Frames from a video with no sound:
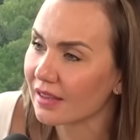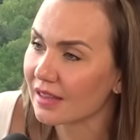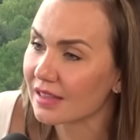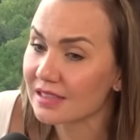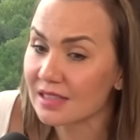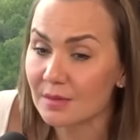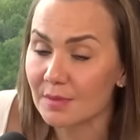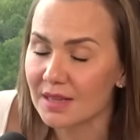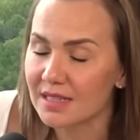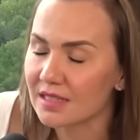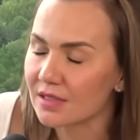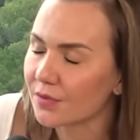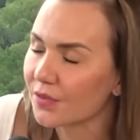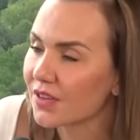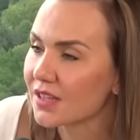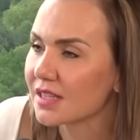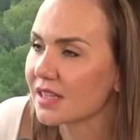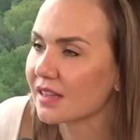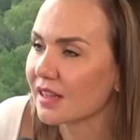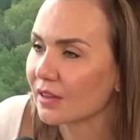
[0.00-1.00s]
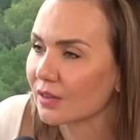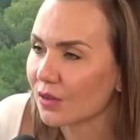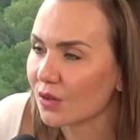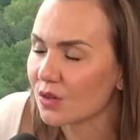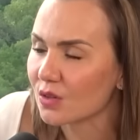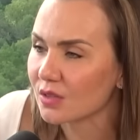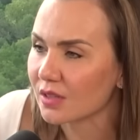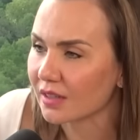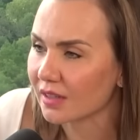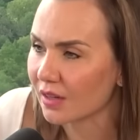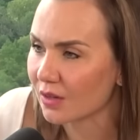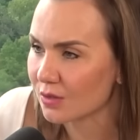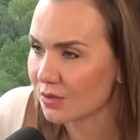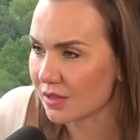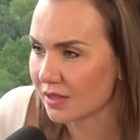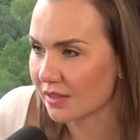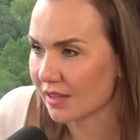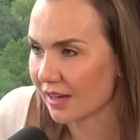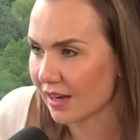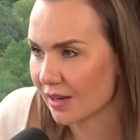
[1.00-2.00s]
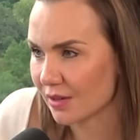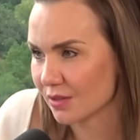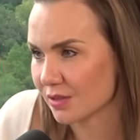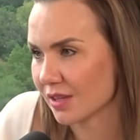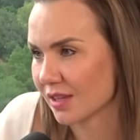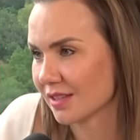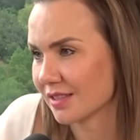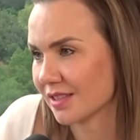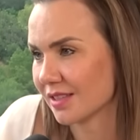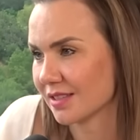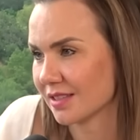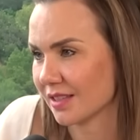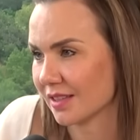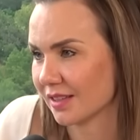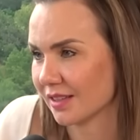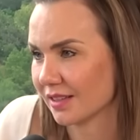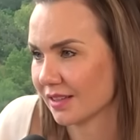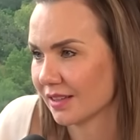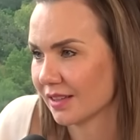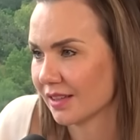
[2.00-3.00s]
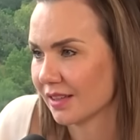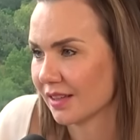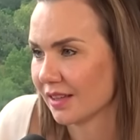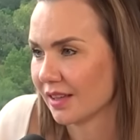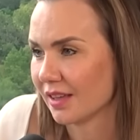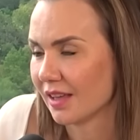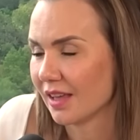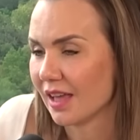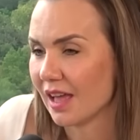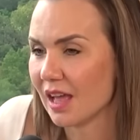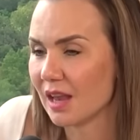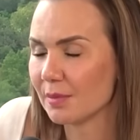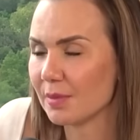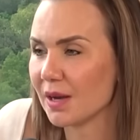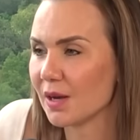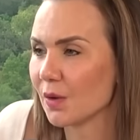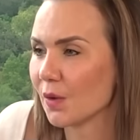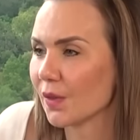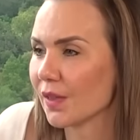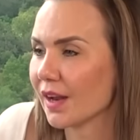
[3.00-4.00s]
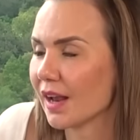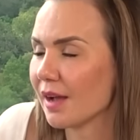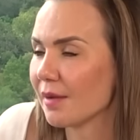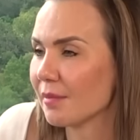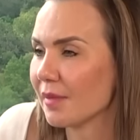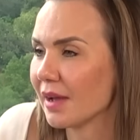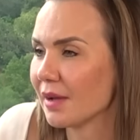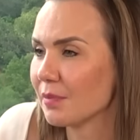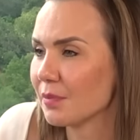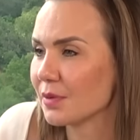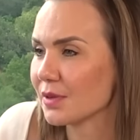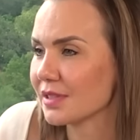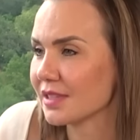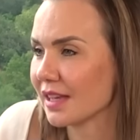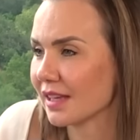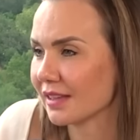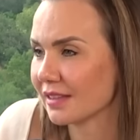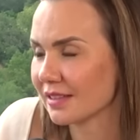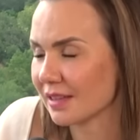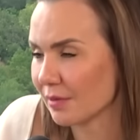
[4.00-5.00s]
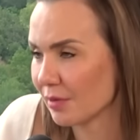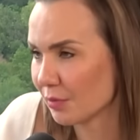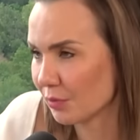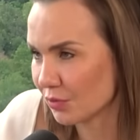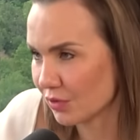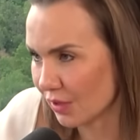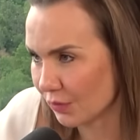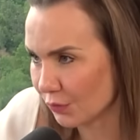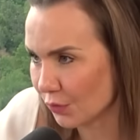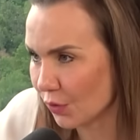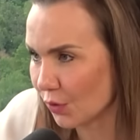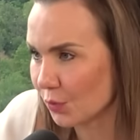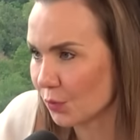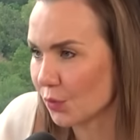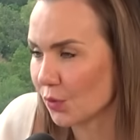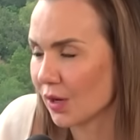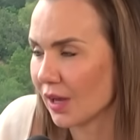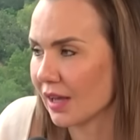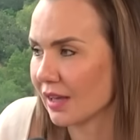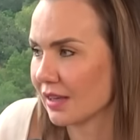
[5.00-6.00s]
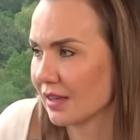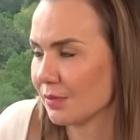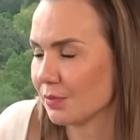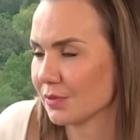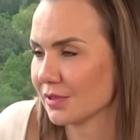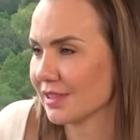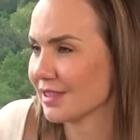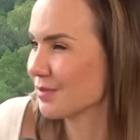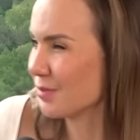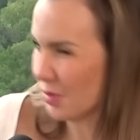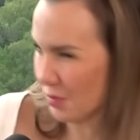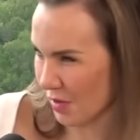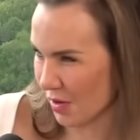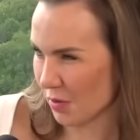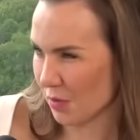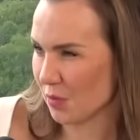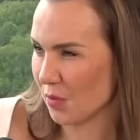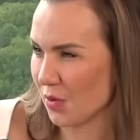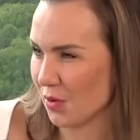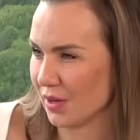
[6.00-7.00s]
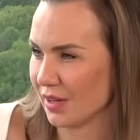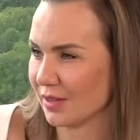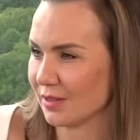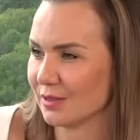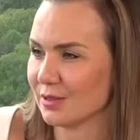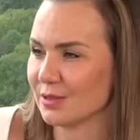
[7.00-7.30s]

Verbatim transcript: es el más difícil de todos los géneros literarios que existen. Claro. El melodrama, pues ya sabemos la fórmula y pues es mi mero mole.